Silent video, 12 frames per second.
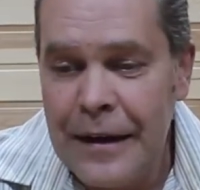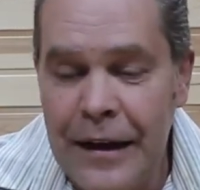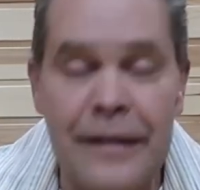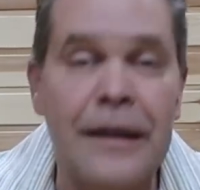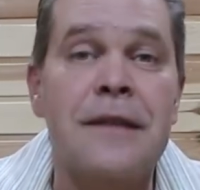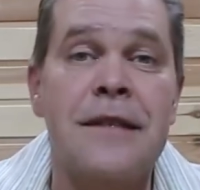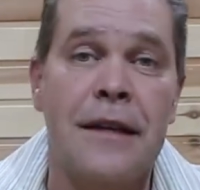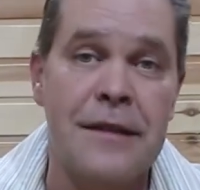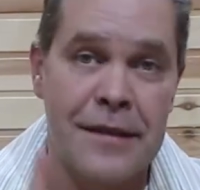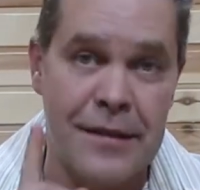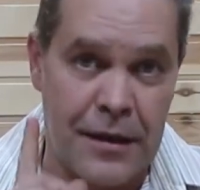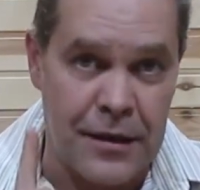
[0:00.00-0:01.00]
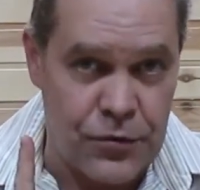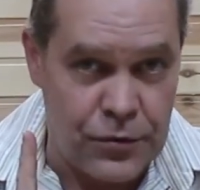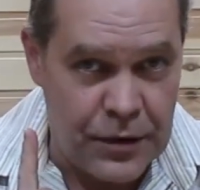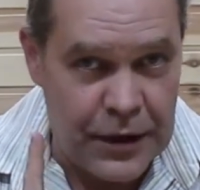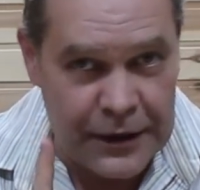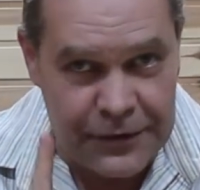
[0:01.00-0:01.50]
Это, кстати,
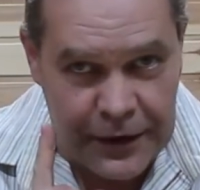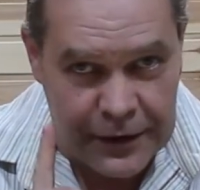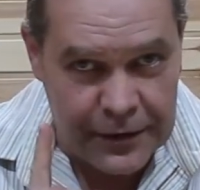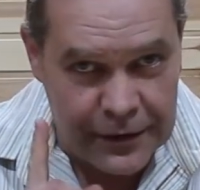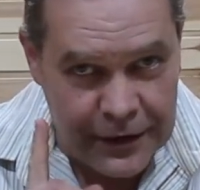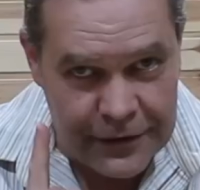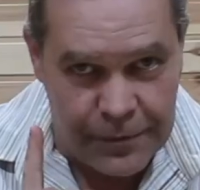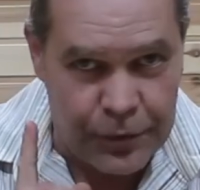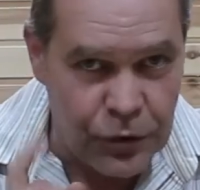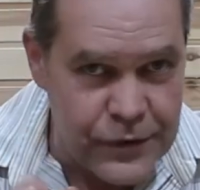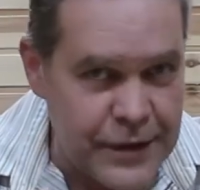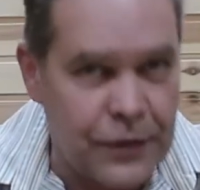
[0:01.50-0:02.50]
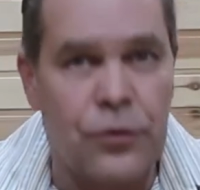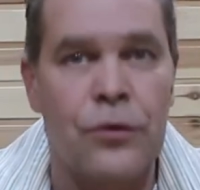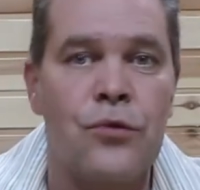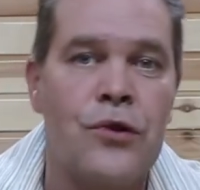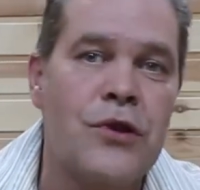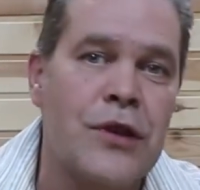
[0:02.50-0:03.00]
сразу ответ на вопрос,
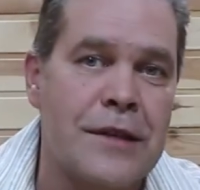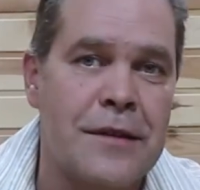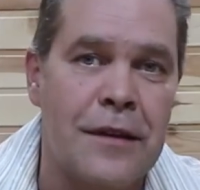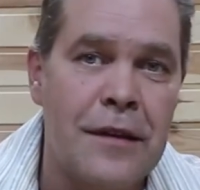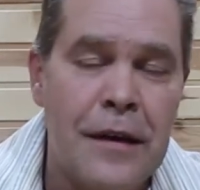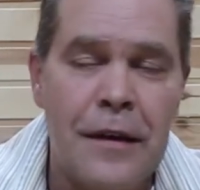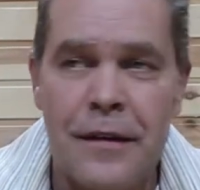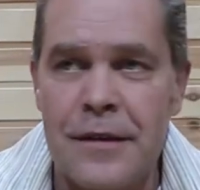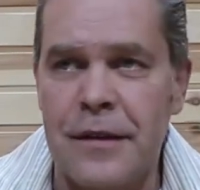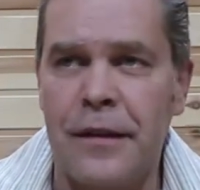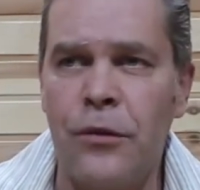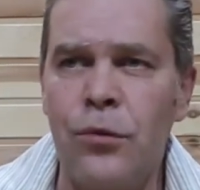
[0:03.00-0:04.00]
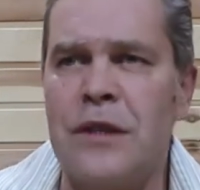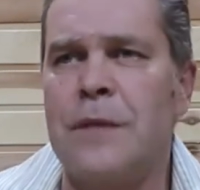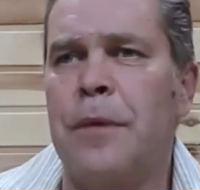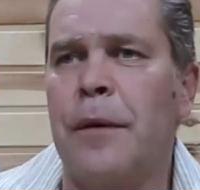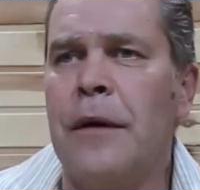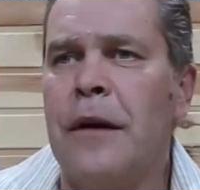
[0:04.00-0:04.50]
который очень часто задают,
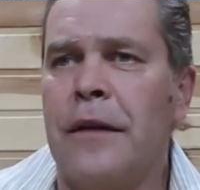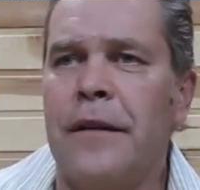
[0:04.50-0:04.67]
типа,